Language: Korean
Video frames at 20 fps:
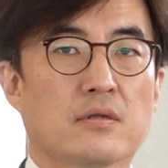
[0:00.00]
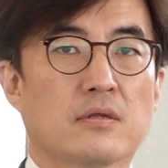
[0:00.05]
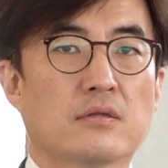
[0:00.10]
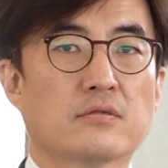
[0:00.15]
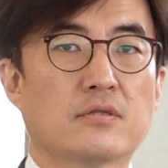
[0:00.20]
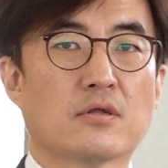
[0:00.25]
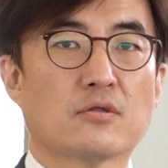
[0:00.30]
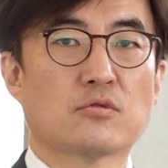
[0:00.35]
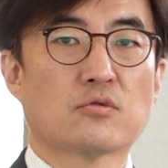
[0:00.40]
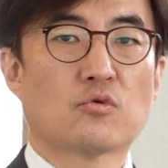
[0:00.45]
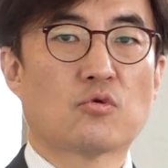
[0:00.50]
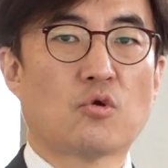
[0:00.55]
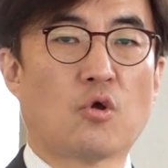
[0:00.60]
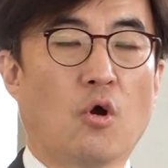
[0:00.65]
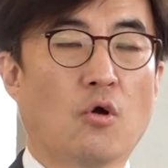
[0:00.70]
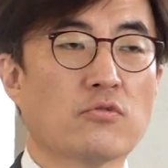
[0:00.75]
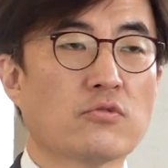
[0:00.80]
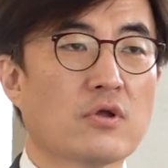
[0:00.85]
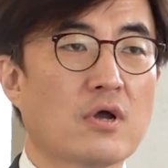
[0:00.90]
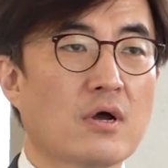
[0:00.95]
일단
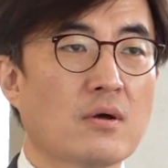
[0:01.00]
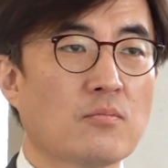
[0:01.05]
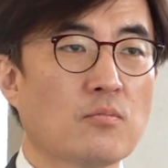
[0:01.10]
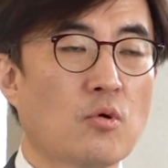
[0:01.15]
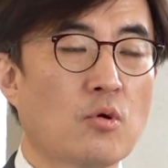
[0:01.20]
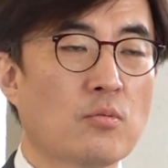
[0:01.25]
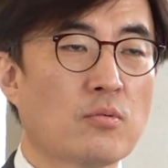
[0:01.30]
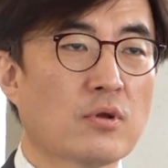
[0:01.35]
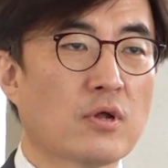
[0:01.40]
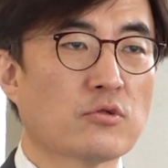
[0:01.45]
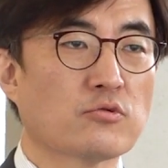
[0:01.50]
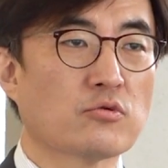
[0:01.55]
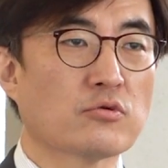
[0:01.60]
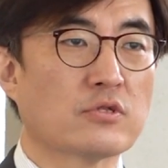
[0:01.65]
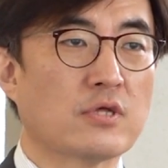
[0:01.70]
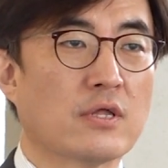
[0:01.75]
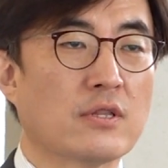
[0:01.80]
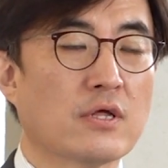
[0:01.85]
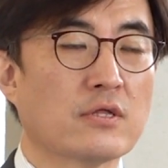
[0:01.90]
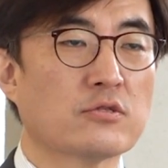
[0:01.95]
건강보험을 가지고
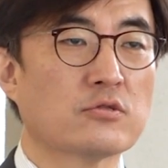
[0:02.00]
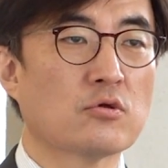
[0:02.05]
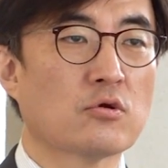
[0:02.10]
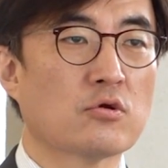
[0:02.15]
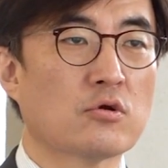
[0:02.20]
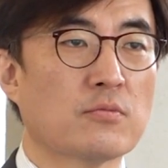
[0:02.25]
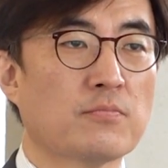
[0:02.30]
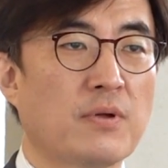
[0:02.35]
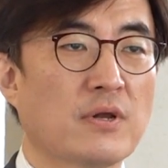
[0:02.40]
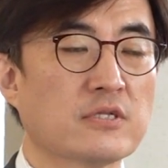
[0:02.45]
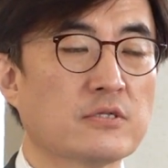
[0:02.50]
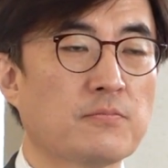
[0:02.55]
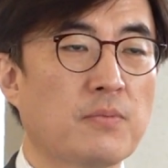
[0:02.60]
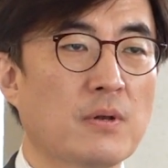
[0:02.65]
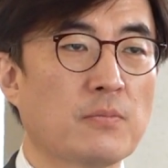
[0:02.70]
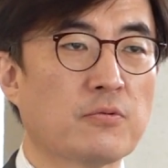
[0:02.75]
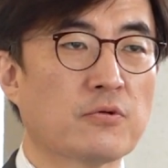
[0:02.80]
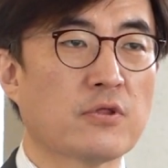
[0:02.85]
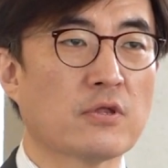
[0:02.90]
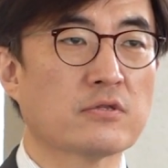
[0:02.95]
재난지원금
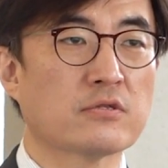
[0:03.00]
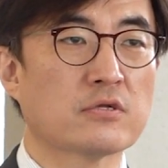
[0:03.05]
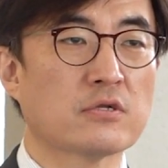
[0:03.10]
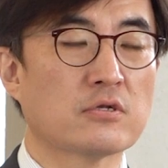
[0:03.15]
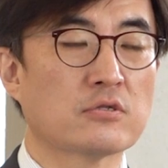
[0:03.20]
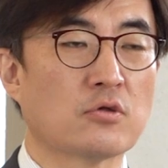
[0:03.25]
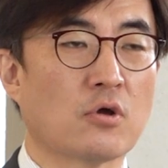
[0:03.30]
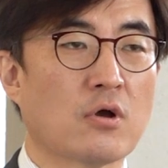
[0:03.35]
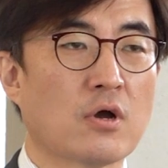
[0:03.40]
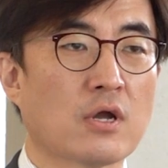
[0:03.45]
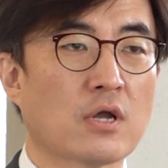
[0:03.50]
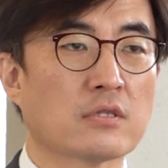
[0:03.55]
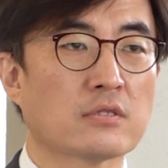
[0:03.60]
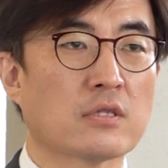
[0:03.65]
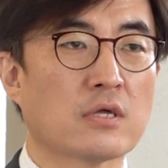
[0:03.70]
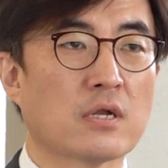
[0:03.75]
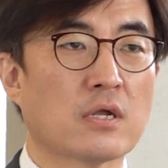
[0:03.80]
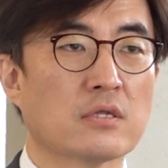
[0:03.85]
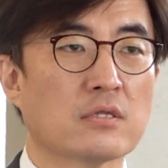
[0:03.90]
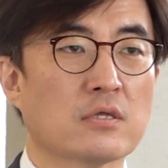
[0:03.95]
팔십팔 퍼센트를
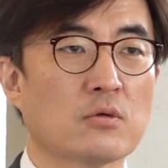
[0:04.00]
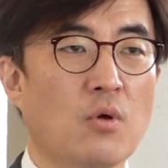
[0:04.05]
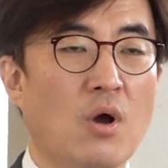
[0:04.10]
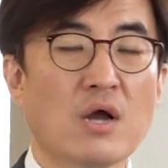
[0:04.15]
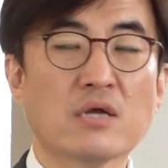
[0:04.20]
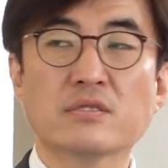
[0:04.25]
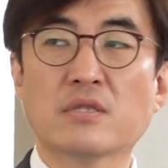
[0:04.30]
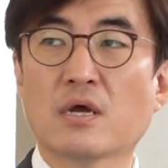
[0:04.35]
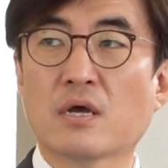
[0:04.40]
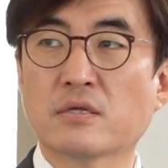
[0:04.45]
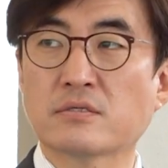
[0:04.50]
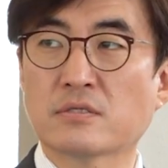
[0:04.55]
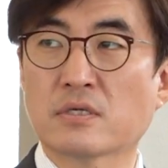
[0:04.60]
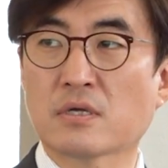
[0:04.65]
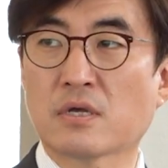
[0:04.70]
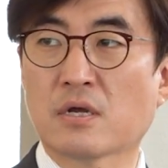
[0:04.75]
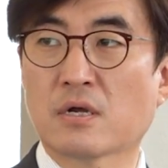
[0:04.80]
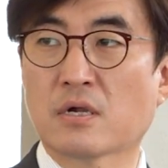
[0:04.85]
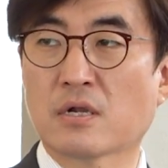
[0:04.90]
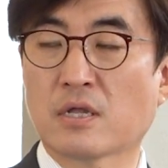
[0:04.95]
정하겠다라는 이 황당한
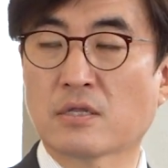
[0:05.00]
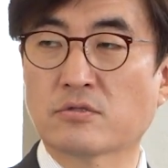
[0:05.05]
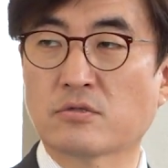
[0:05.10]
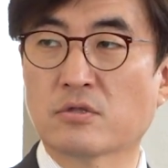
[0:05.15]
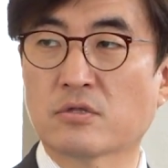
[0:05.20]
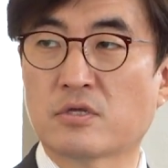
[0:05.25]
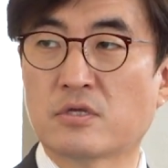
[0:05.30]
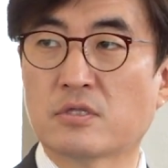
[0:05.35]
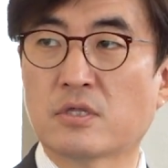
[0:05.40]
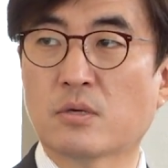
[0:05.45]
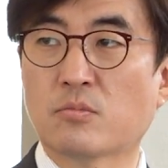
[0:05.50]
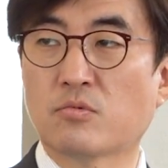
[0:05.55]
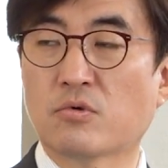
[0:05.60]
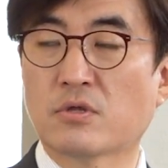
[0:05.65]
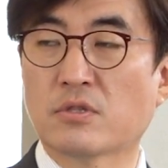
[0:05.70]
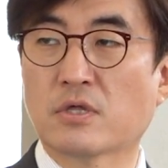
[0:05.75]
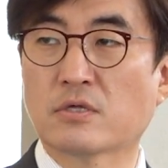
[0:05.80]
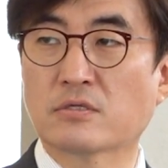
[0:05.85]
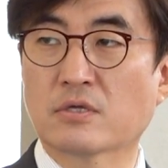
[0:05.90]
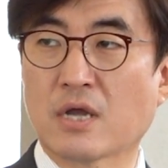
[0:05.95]
생각을 했던
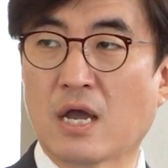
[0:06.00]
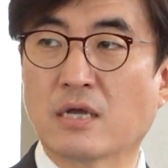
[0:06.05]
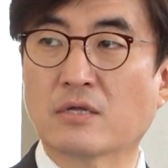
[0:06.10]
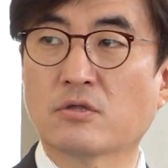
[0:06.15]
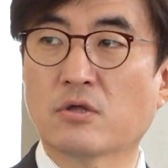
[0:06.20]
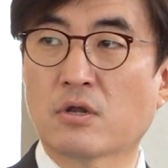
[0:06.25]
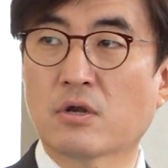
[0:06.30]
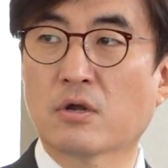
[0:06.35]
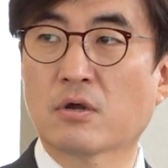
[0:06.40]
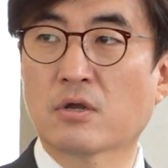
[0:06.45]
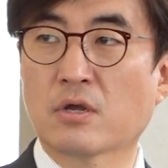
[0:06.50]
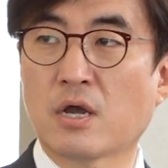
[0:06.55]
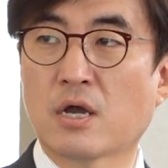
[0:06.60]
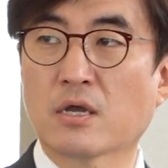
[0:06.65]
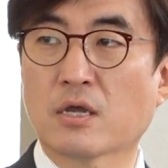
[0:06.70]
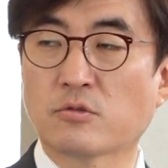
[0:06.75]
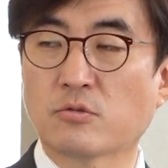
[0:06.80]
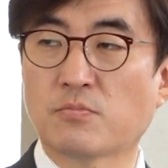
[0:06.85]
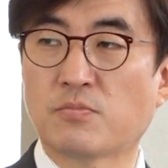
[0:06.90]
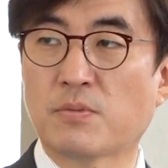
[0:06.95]
기재부에 대해서
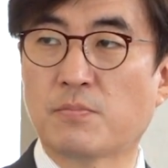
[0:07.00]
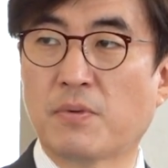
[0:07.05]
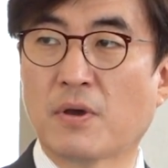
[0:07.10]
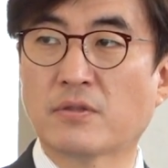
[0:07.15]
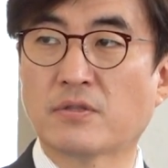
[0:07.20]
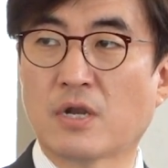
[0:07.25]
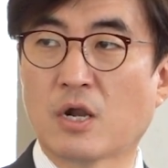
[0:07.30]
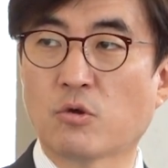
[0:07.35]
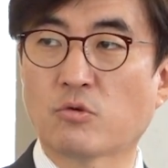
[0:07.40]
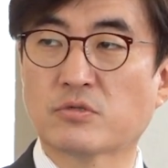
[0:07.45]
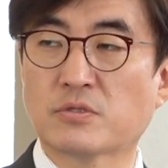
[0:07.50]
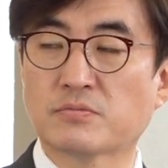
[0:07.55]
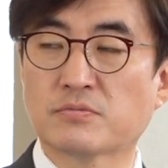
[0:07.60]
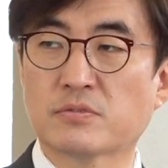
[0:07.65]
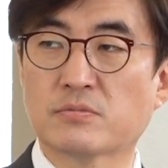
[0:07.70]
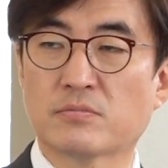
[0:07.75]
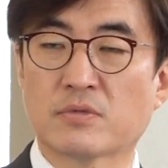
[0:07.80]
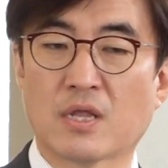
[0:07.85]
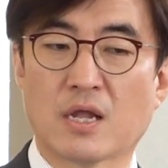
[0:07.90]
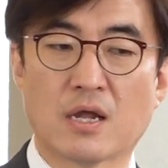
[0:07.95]
강력하게 좀 비판을 하고
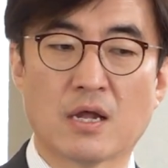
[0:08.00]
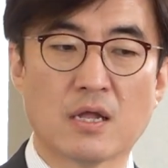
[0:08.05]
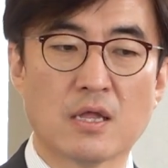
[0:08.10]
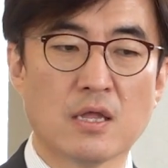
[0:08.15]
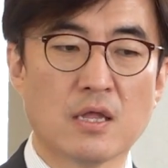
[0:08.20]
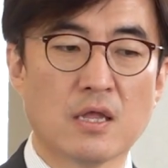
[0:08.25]
싶습니다.